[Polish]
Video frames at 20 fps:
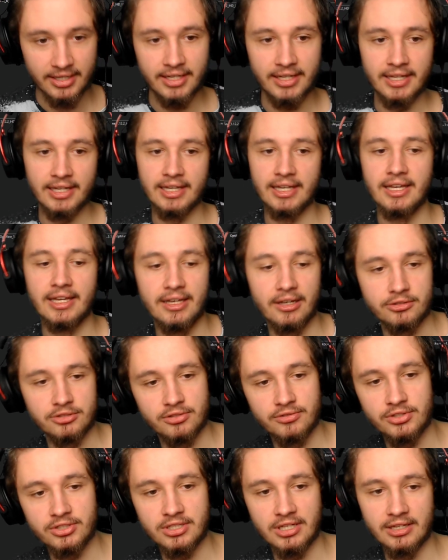E,
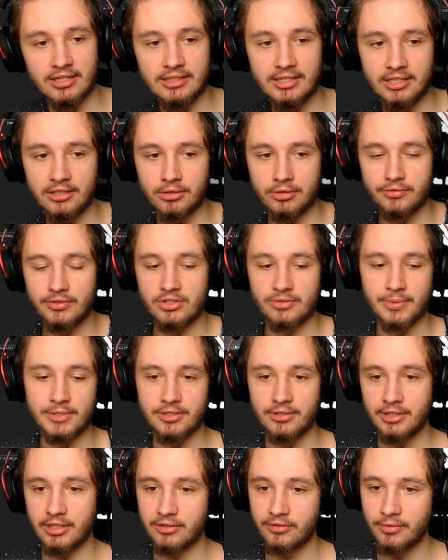oczywiście link również będzie
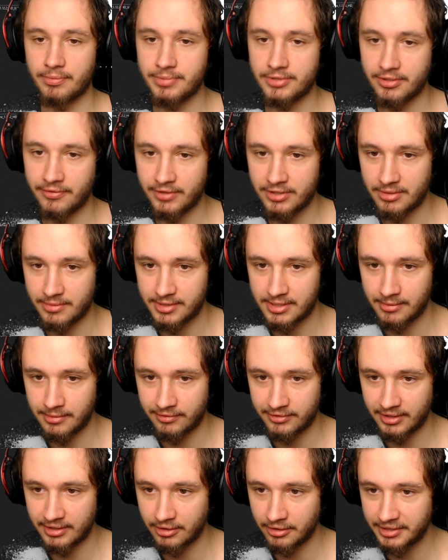do niego w opisie, wejdziemy sobie
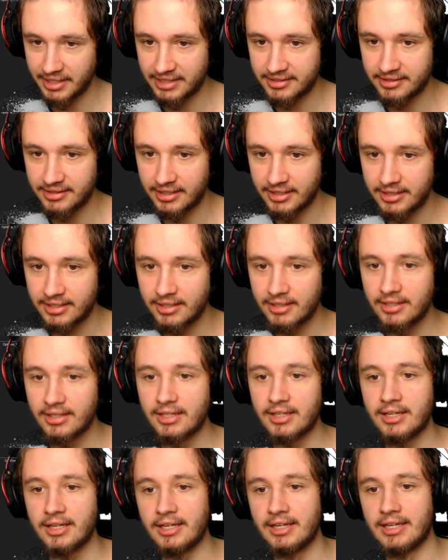w ten notatnik.
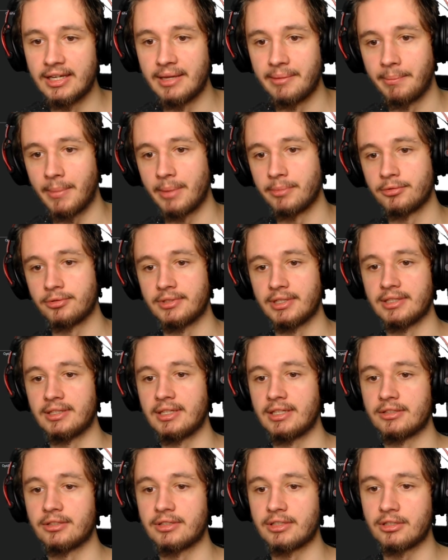E, mam tutaj
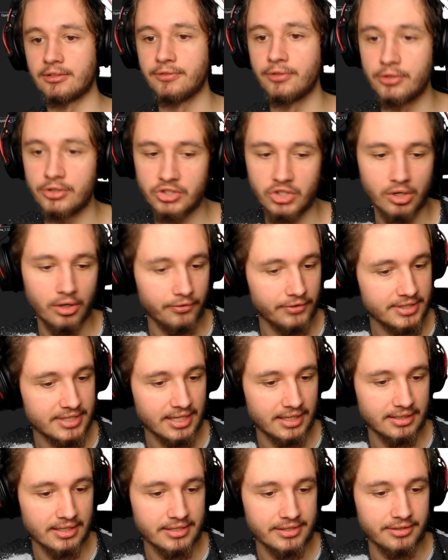link do tego Forge'a,
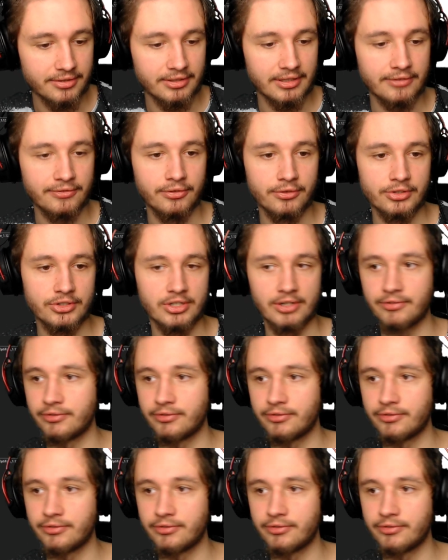oficjalna strona Forge'a.